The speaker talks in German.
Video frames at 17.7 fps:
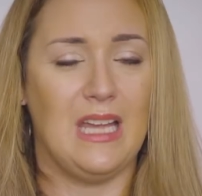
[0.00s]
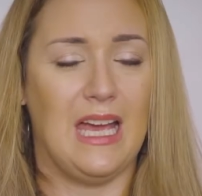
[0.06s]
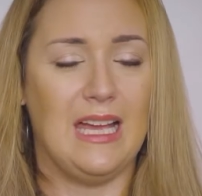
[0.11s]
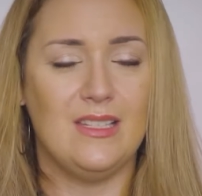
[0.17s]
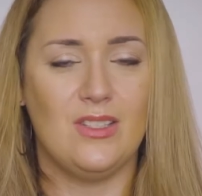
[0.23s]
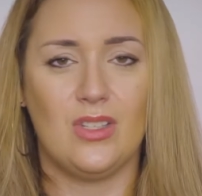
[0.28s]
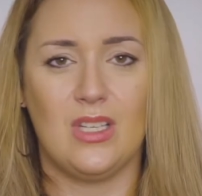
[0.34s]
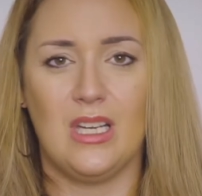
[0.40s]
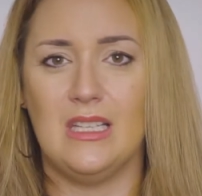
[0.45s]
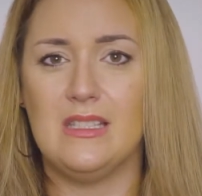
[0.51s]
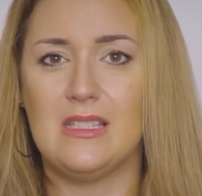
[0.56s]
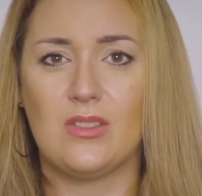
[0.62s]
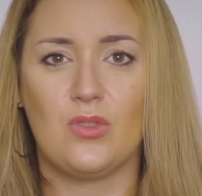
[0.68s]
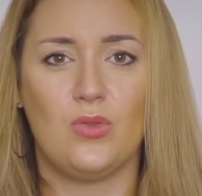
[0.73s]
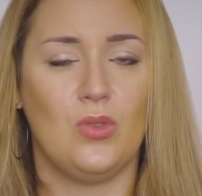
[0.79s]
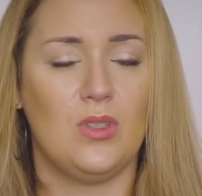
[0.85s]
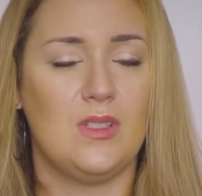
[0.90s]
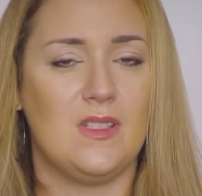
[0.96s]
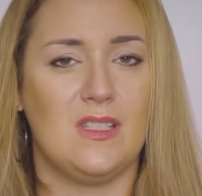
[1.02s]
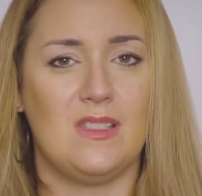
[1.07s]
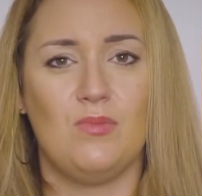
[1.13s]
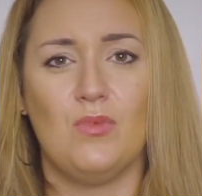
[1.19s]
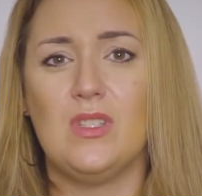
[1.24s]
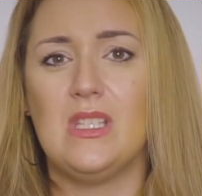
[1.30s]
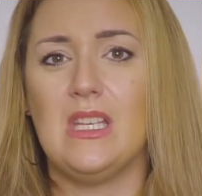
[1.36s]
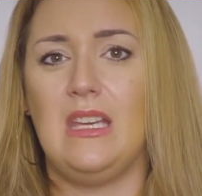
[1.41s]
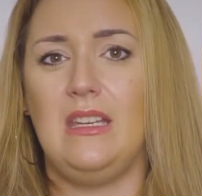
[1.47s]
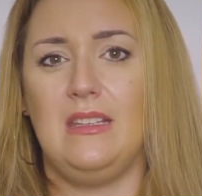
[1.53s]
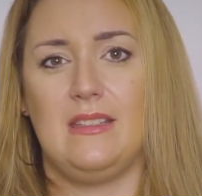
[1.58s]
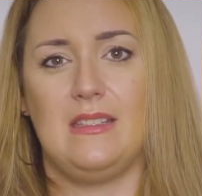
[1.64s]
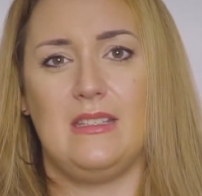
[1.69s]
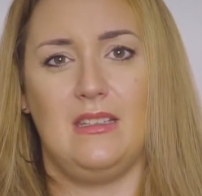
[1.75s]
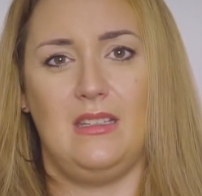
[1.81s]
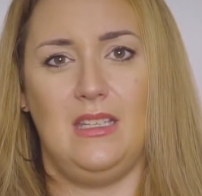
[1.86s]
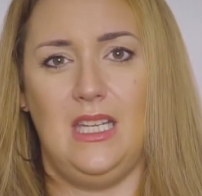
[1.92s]
Also ganz kurz, es muss ja
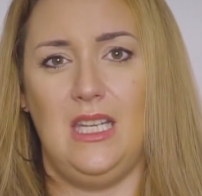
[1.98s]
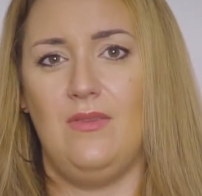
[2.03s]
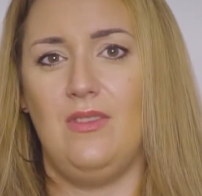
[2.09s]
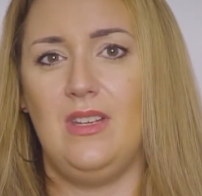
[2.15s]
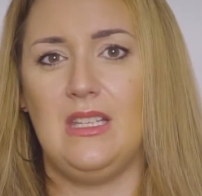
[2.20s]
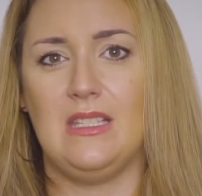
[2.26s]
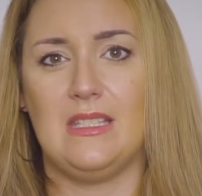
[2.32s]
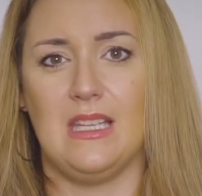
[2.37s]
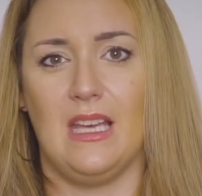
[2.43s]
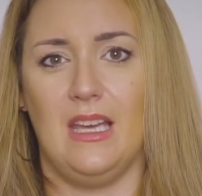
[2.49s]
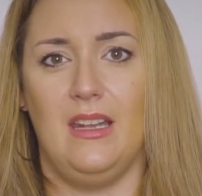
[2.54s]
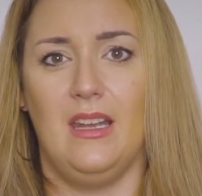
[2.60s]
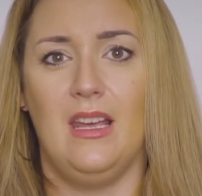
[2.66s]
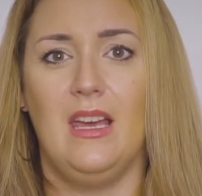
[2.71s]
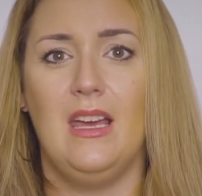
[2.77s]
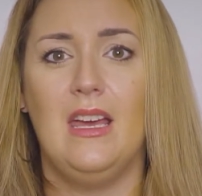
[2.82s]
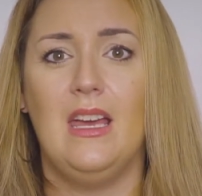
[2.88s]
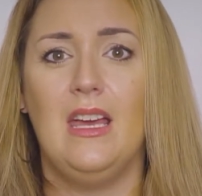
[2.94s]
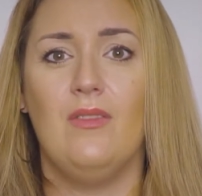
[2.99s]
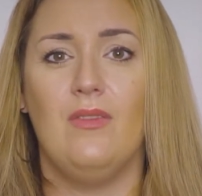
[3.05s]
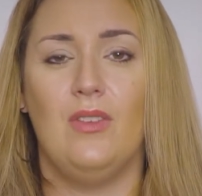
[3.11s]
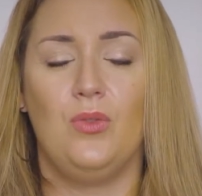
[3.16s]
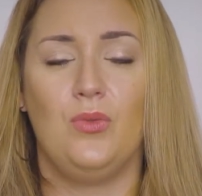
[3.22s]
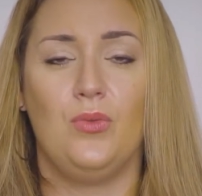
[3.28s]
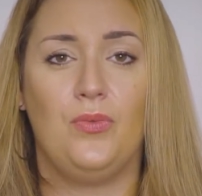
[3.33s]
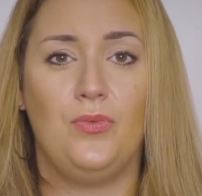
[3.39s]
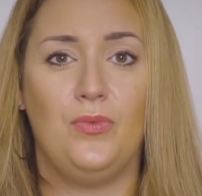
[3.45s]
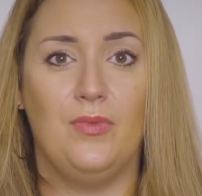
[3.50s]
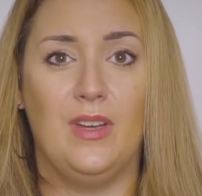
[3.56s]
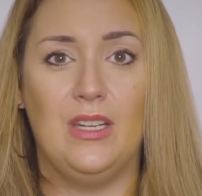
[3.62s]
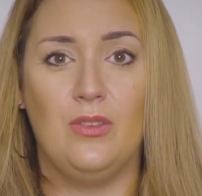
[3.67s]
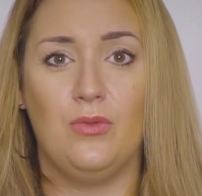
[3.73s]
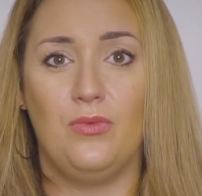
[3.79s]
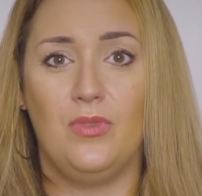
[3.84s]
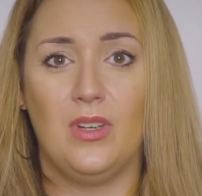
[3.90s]
jetzt nicht ewig sein, wenn du,
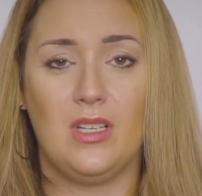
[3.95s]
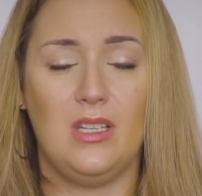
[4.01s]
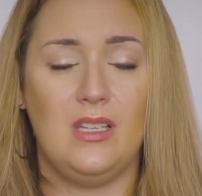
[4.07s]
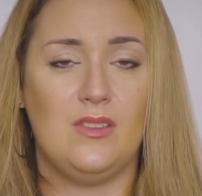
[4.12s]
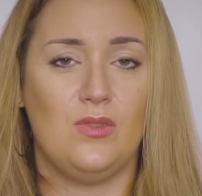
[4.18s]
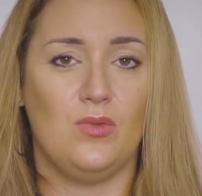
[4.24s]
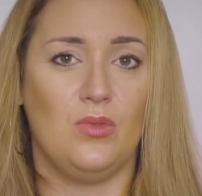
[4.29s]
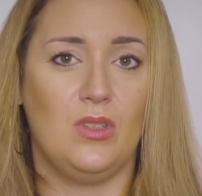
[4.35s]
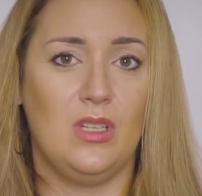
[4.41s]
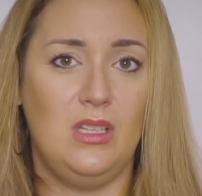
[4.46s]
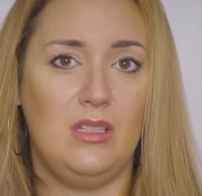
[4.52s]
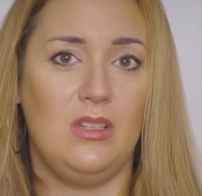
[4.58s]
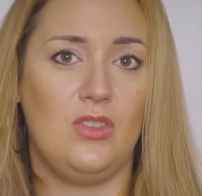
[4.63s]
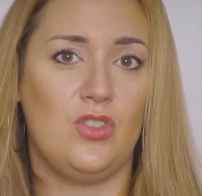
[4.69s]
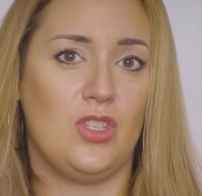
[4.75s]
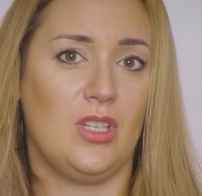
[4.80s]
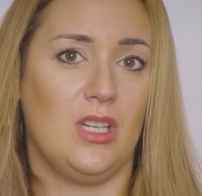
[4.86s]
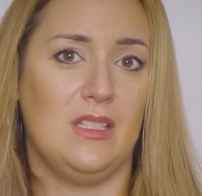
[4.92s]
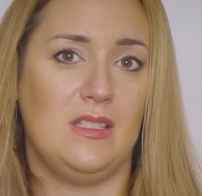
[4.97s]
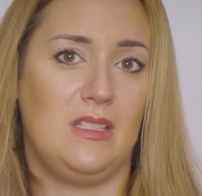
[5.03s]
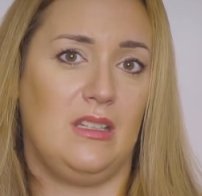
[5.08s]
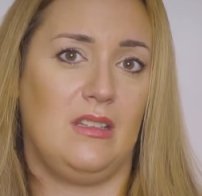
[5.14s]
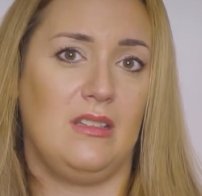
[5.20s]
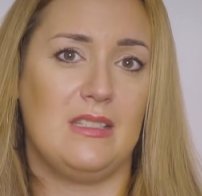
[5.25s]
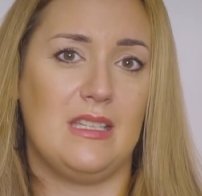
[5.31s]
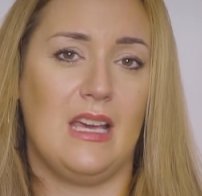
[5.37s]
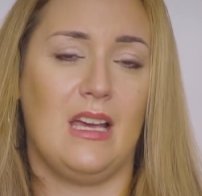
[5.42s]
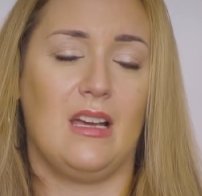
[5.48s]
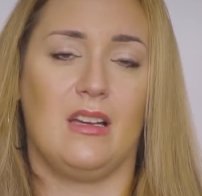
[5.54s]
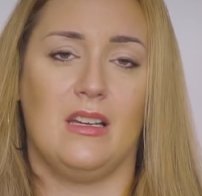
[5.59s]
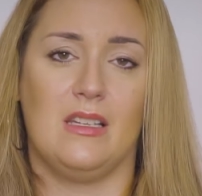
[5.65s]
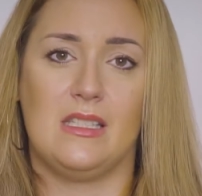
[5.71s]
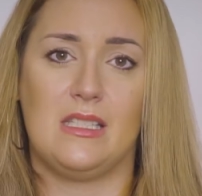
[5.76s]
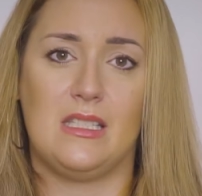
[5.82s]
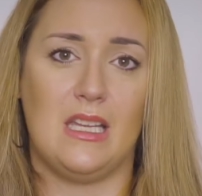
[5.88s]
wenn du wirklich so einen richtig stressigen Tag
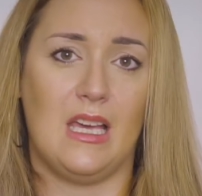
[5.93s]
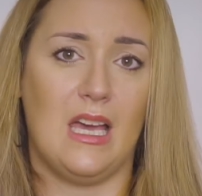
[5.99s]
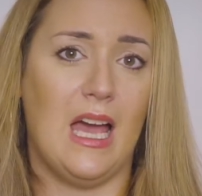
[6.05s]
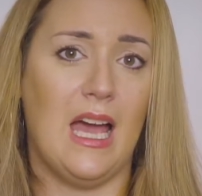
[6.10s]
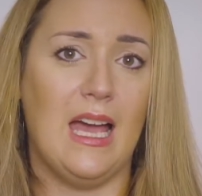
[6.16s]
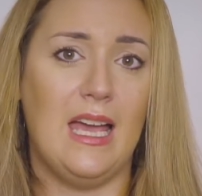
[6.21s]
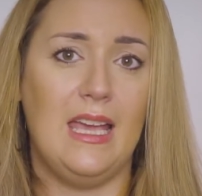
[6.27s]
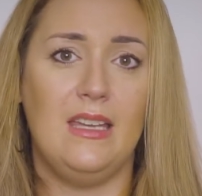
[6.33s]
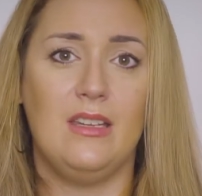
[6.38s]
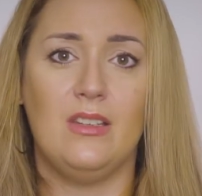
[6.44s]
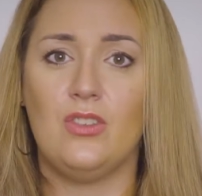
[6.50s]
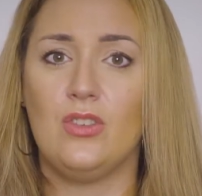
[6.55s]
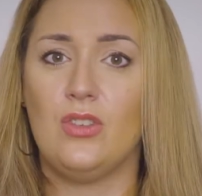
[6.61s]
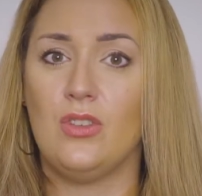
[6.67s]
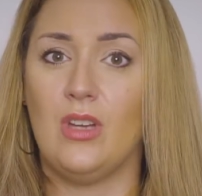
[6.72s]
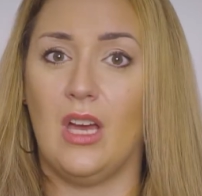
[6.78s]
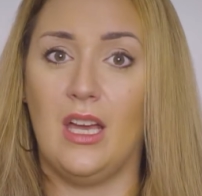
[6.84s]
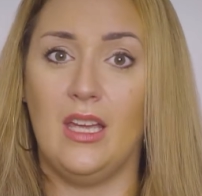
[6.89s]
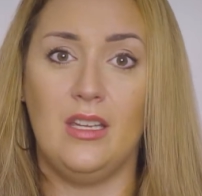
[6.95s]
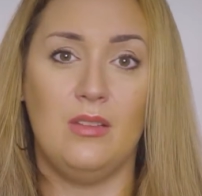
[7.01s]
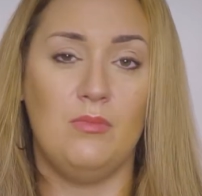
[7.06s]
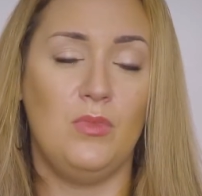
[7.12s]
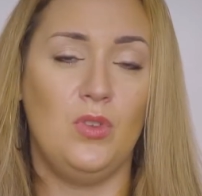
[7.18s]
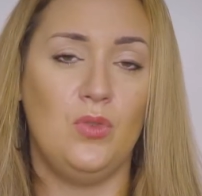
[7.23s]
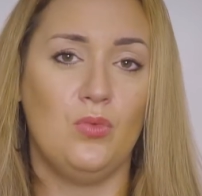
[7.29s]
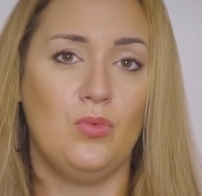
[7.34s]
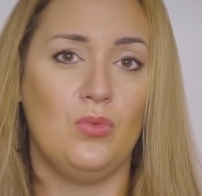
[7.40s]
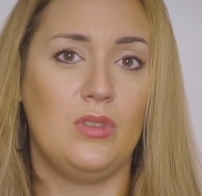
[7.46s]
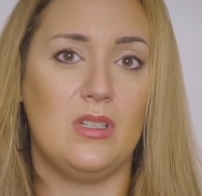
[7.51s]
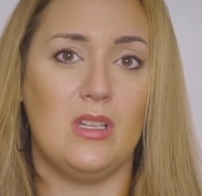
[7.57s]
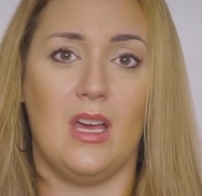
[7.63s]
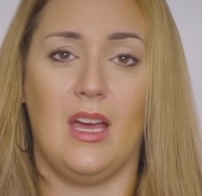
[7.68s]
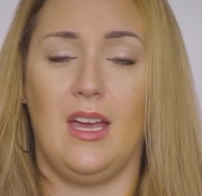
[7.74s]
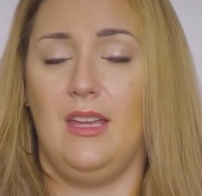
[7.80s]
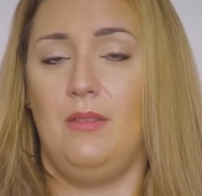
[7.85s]
hast. Eine, eine
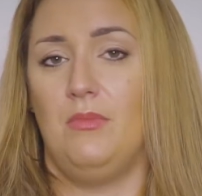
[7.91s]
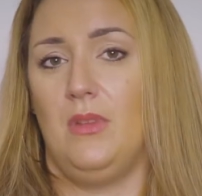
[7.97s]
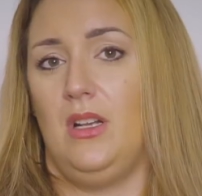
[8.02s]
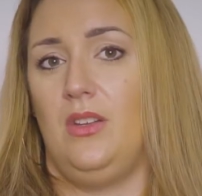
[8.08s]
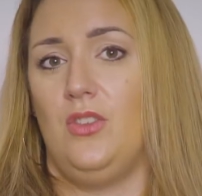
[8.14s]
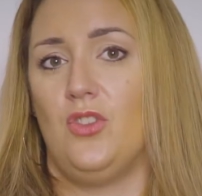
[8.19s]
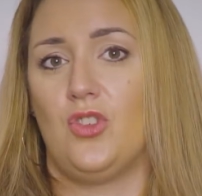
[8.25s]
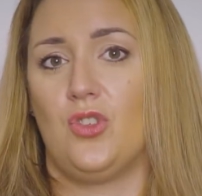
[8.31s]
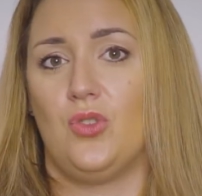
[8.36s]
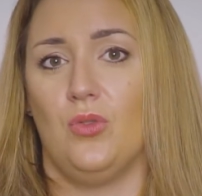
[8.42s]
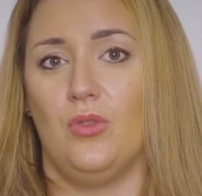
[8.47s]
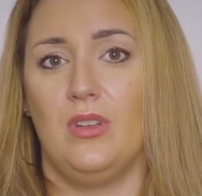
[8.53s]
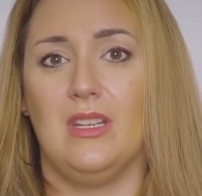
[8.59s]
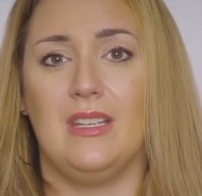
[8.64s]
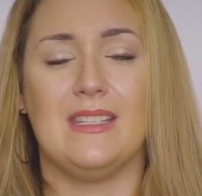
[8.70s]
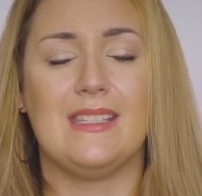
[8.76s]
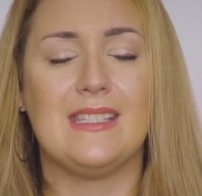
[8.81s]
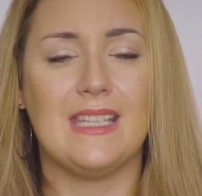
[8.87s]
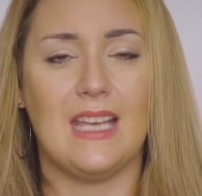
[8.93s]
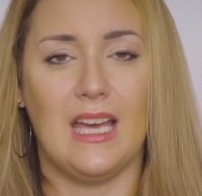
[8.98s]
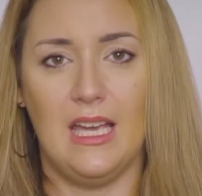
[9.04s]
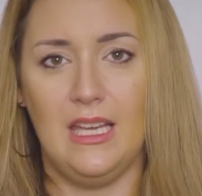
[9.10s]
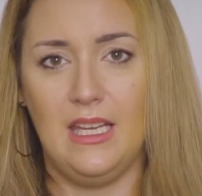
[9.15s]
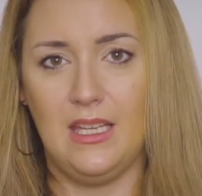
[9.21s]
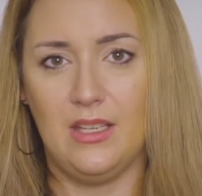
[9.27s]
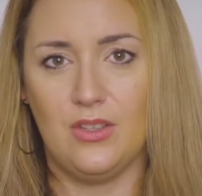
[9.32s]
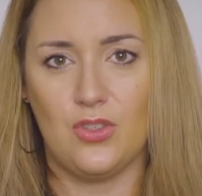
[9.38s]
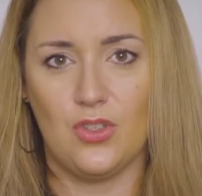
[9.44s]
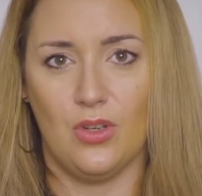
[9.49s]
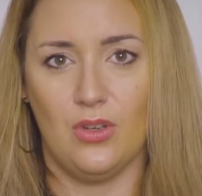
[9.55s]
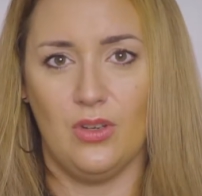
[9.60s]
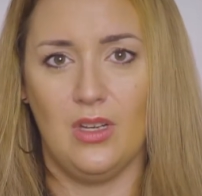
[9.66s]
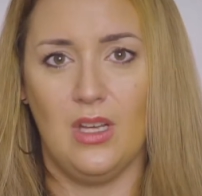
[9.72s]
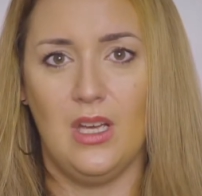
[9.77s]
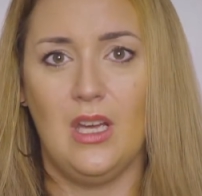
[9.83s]
Minute, einmal die Stunde, das reicht
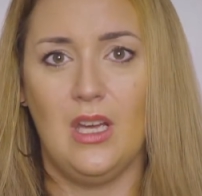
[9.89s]
schon.